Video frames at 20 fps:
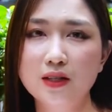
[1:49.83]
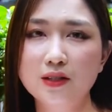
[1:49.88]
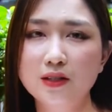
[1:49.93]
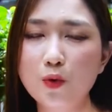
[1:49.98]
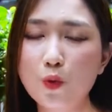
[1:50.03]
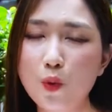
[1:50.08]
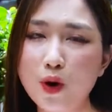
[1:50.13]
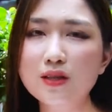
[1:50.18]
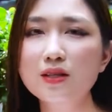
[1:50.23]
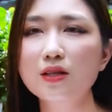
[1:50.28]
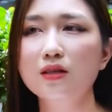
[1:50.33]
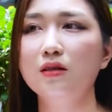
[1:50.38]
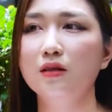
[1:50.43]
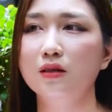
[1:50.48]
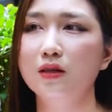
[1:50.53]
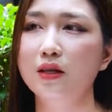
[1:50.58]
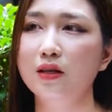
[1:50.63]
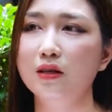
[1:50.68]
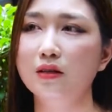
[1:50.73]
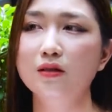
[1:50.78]
trong quá trình thực
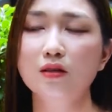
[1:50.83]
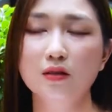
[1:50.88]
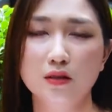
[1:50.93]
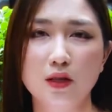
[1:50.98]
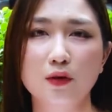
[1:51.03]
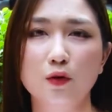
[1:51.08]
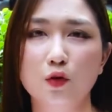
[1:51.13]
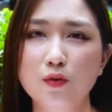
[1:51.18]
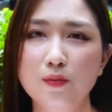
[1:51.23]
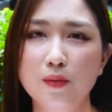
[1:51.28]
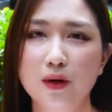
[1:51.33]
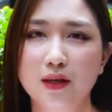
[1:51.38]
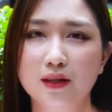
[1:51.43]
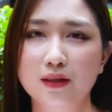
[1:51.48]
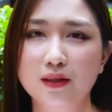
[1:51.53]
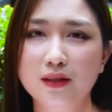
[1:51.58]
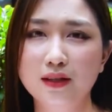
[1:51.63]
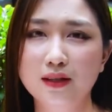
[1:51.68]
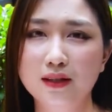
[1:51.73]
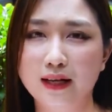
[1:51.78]
hiện chương trình của mình
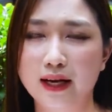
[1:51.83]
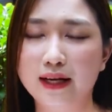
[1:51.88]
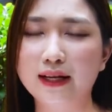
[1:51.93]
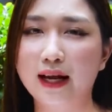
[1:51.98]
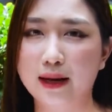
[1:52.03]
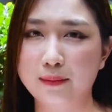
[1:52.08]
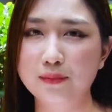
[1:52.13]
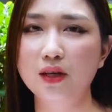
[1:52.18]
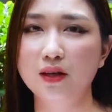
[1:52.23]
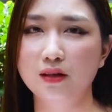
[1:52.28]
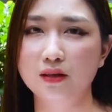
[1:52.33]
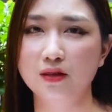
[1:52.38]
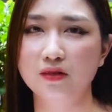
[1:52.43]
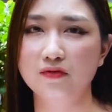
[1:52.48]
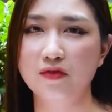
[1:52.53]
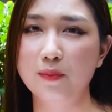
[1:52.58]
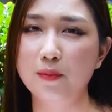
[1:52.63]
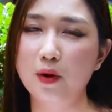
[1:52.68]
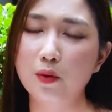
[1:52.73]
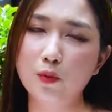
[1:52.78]
đã cảm nhận được
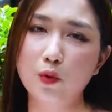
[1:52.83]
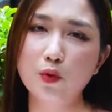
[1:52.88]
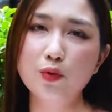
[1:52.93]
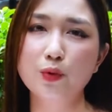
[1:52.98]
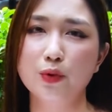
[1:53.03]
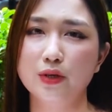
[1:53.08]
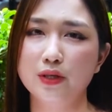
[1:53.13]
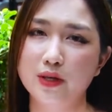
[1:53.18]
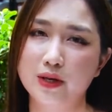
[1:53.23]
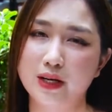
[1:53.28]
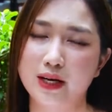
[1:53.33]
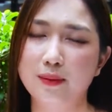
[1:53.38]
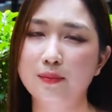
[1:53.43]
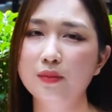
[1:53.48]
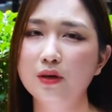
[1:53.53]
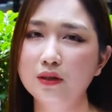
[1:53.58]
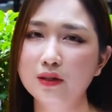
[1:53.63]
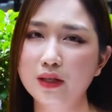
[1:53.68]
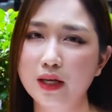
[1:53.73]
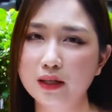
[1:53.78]
và mong muốn được truyền cảm
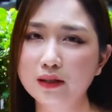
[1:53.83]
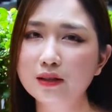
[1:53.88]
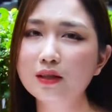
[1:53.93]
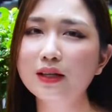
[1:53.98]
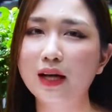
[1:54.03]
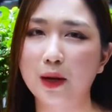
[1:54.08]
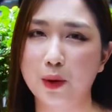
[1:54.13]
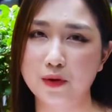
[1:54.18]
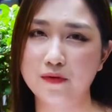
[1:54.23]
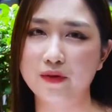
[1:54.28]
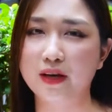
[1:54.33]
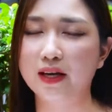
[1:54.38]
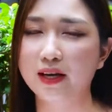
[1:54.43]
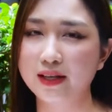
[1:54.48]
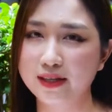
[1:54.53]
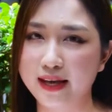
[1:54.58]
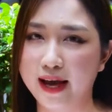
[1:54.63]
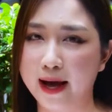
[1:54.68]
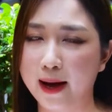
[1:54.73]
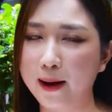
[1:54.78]
hứng đến tất cả quý vị khán
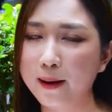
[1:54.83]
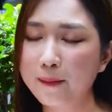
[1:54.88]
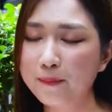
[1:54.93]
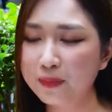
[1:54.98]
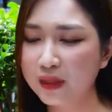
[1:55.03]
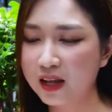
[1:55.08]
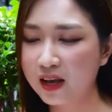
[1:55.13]
giả.